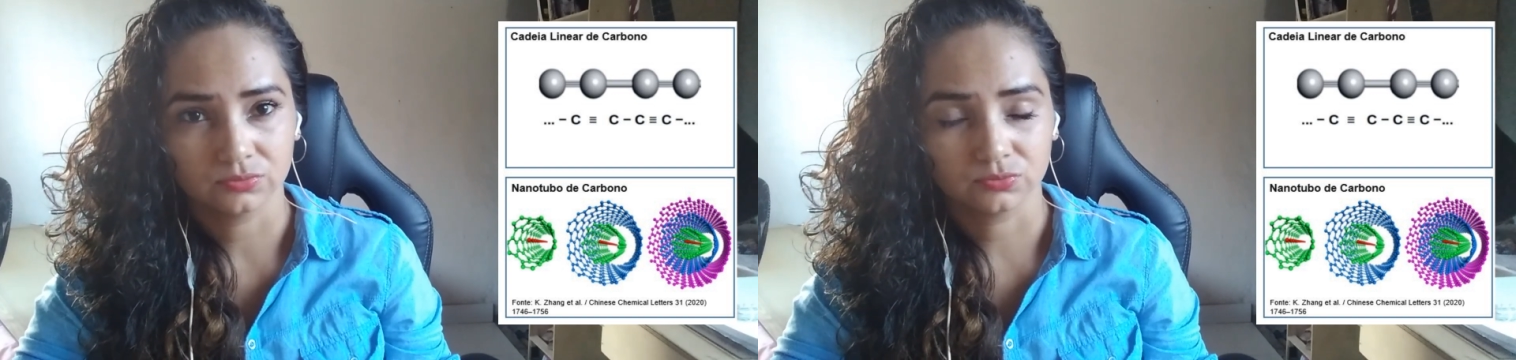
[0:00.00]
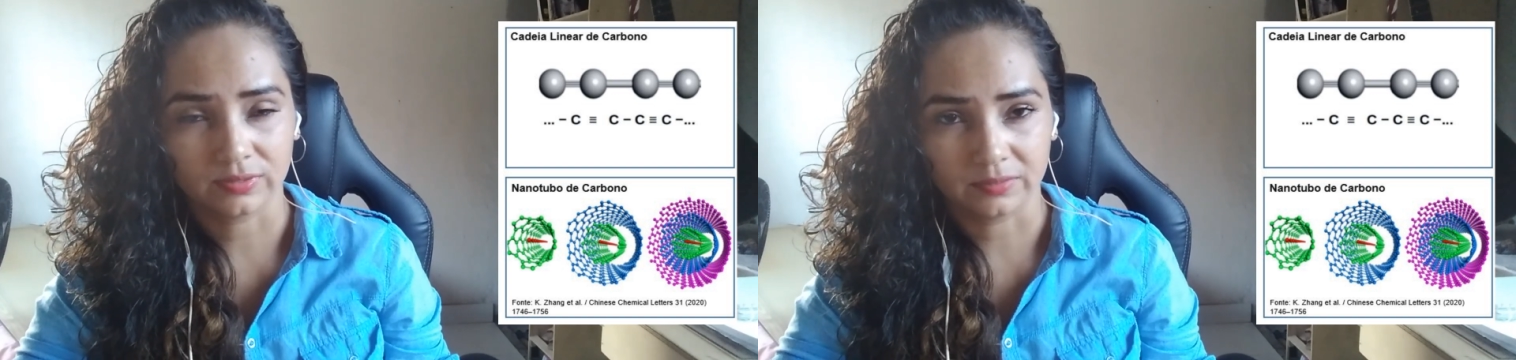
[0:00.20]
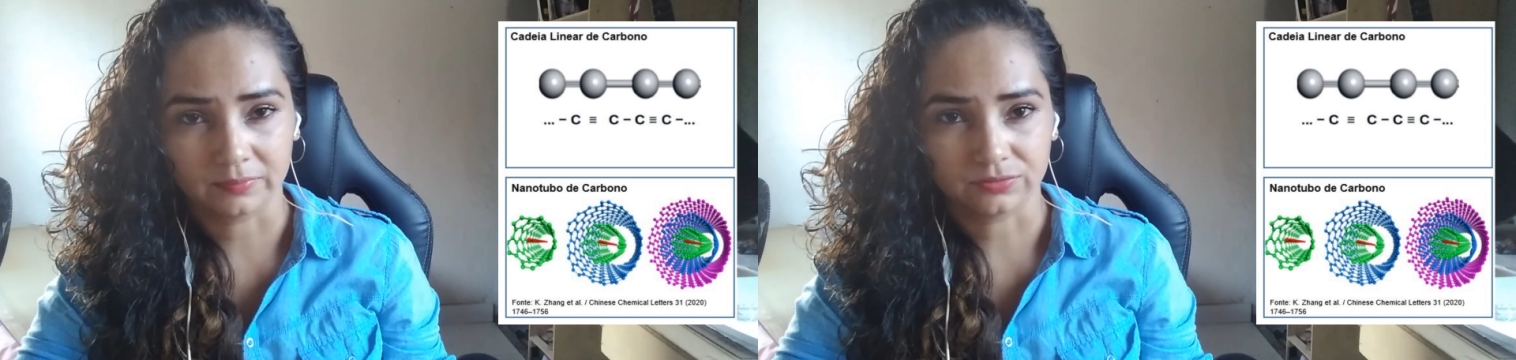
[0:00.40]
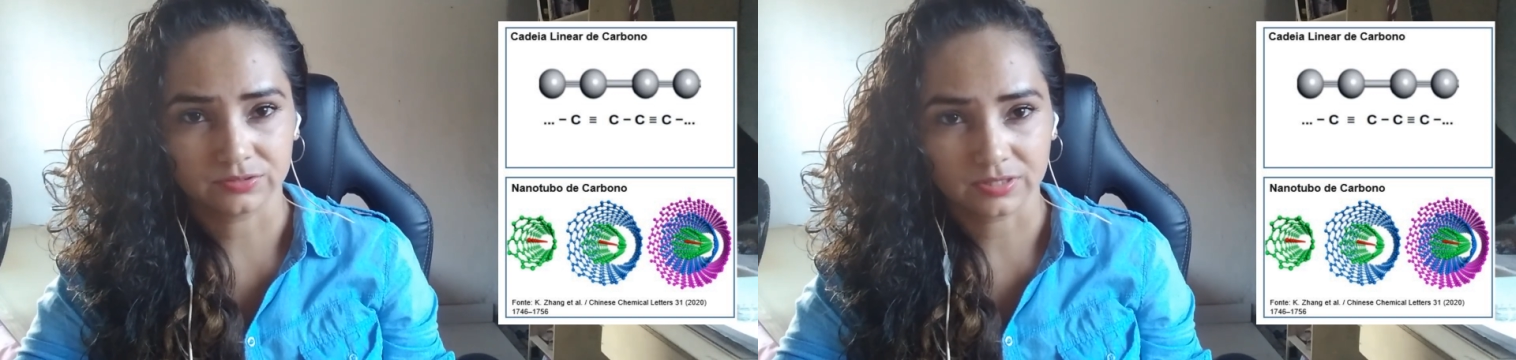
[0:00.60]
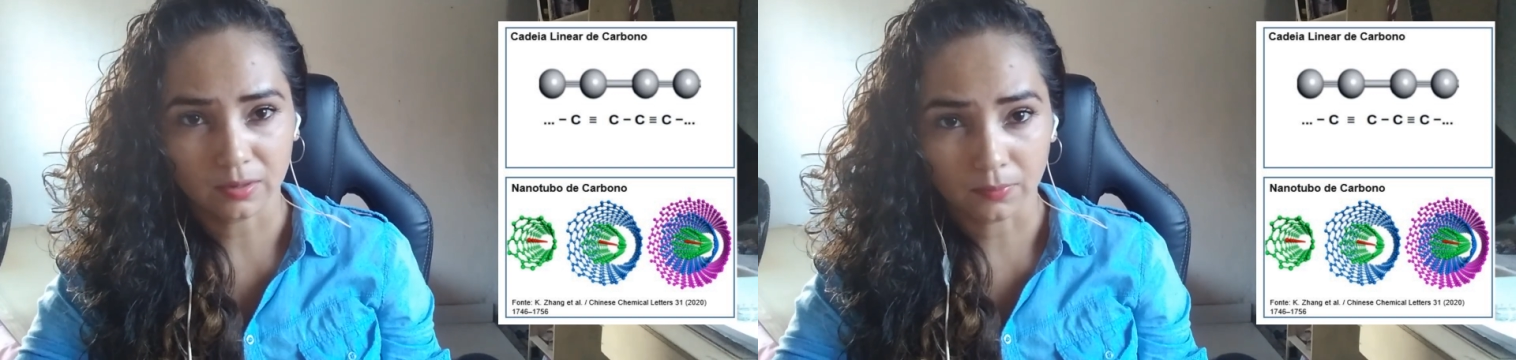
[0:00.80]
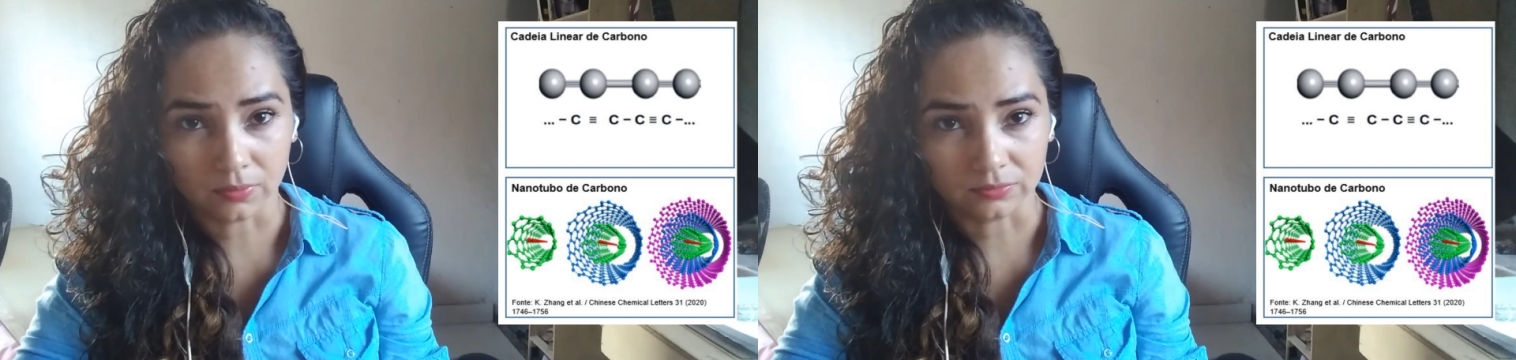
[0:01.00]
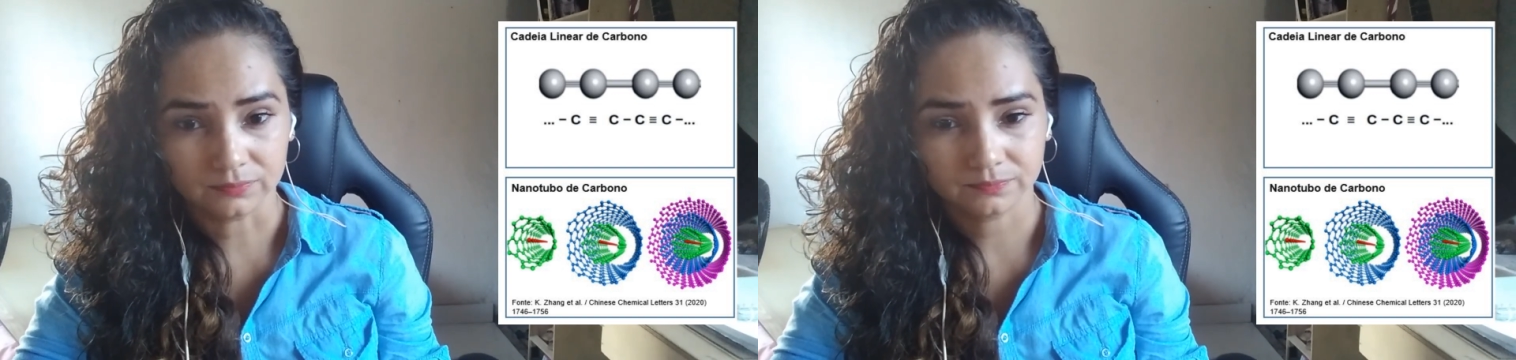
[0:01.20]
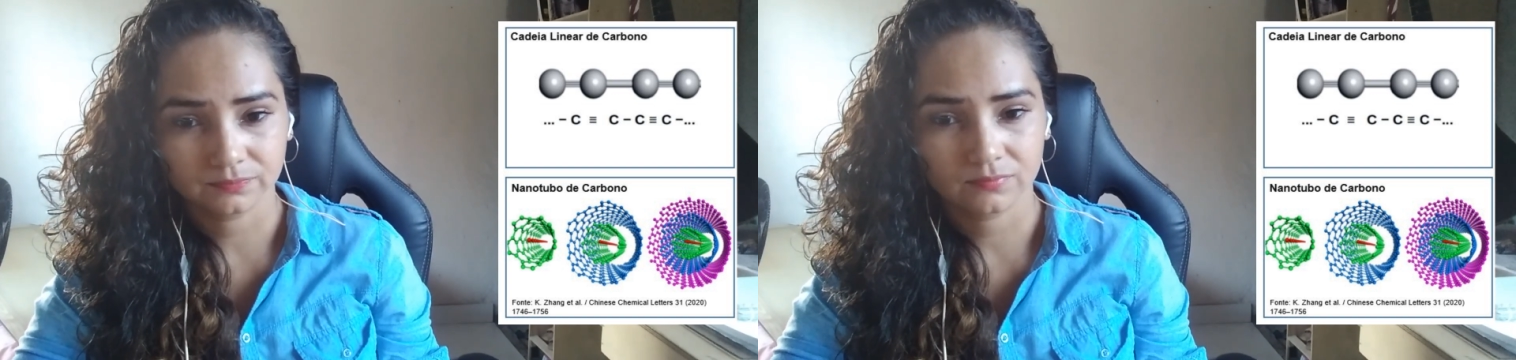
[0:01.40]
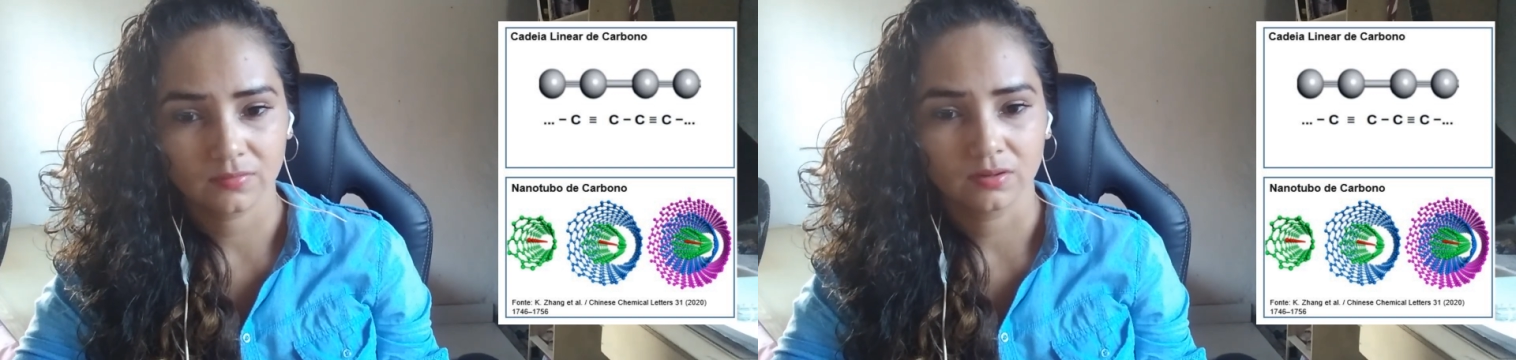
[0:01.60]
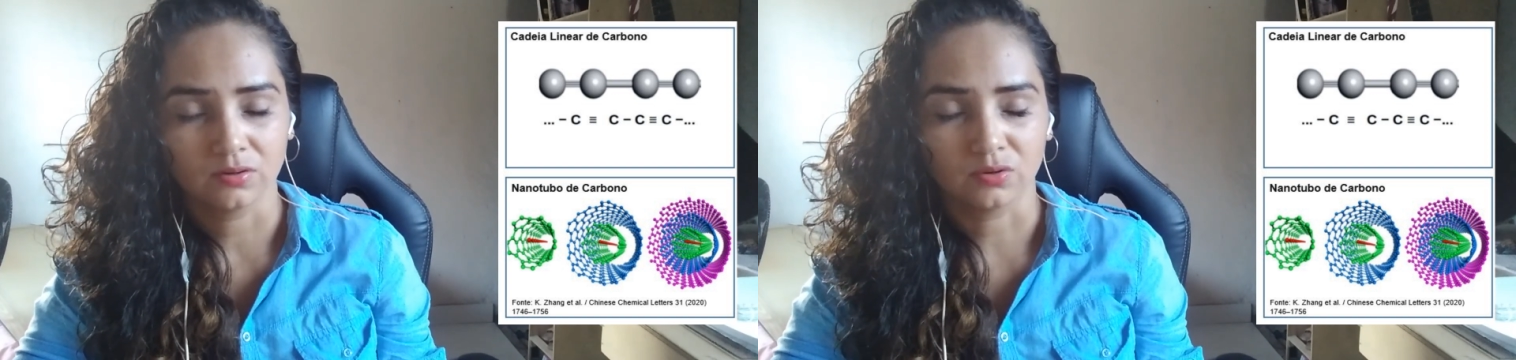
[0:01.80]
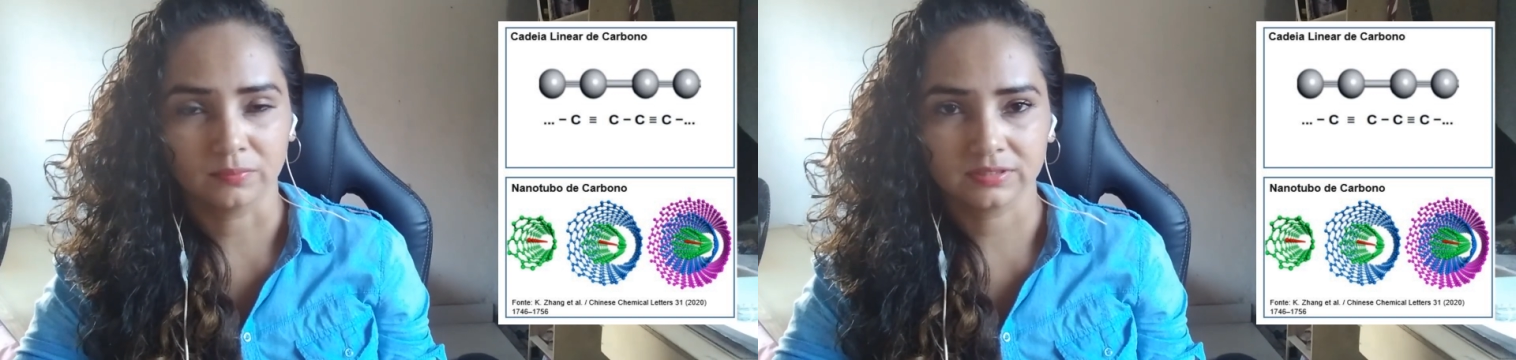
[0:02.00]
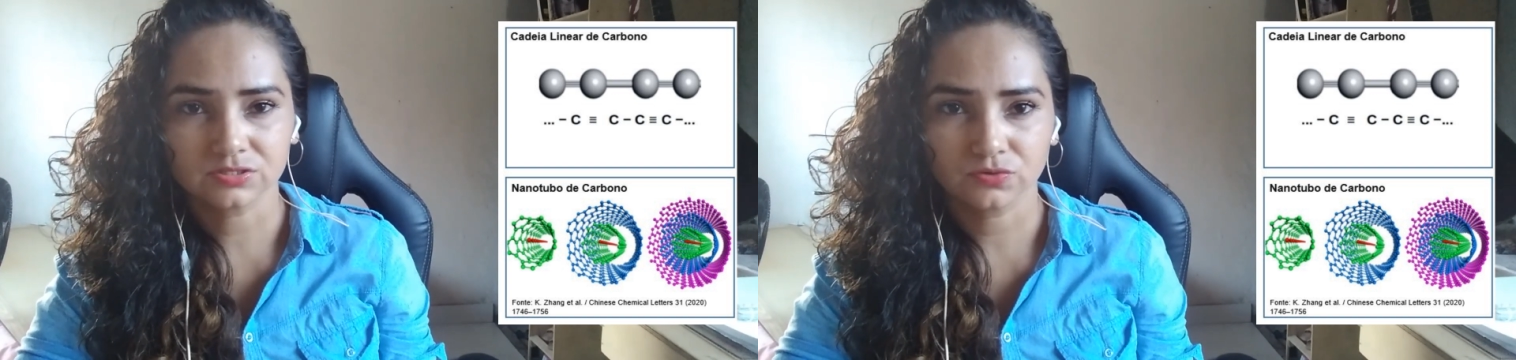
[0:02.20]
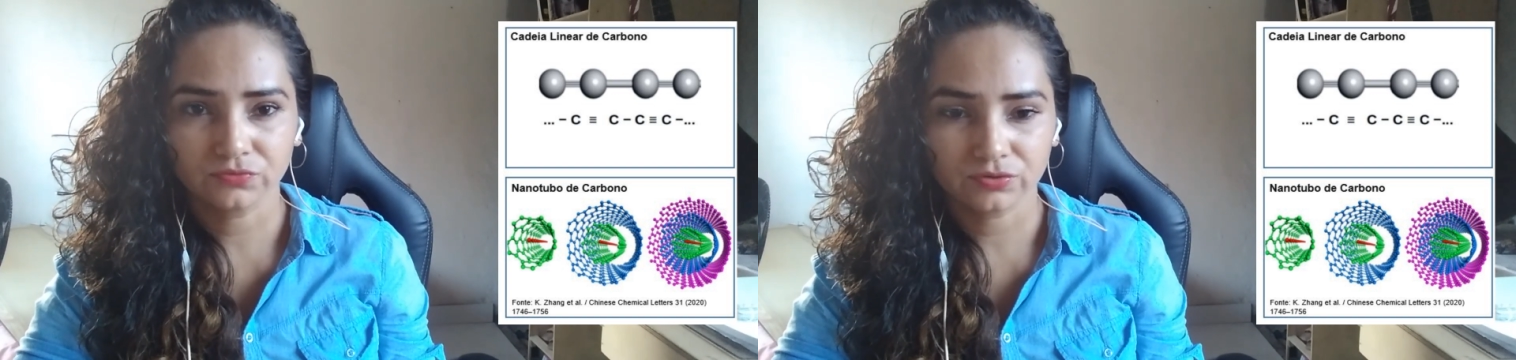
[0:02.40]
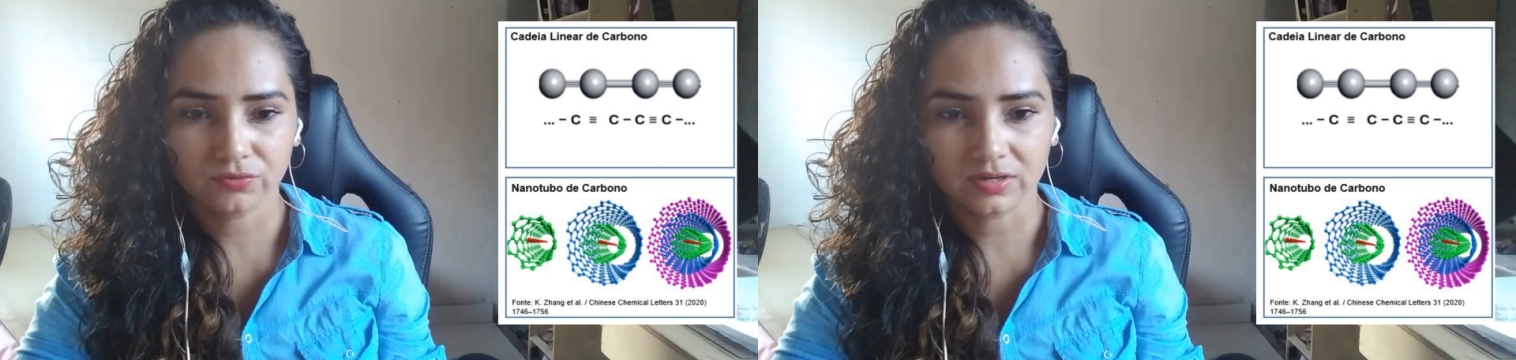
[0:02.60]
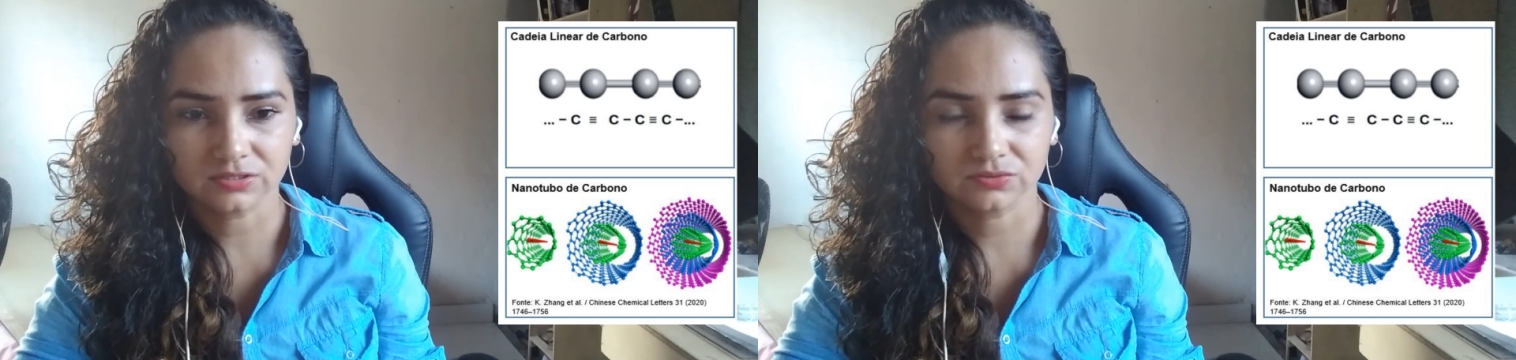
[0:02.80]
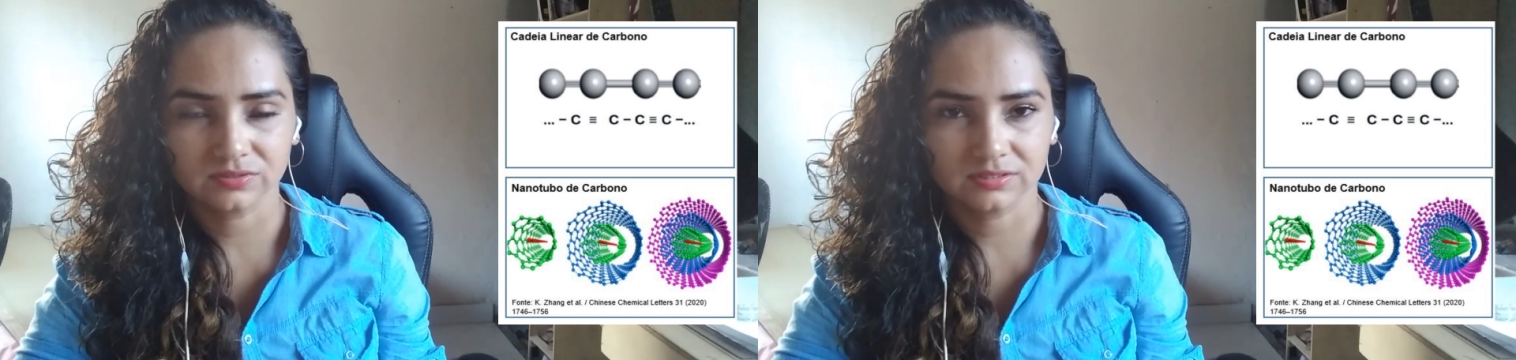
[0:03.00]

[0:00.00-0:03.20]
do elemento de carbono. Uma das configurações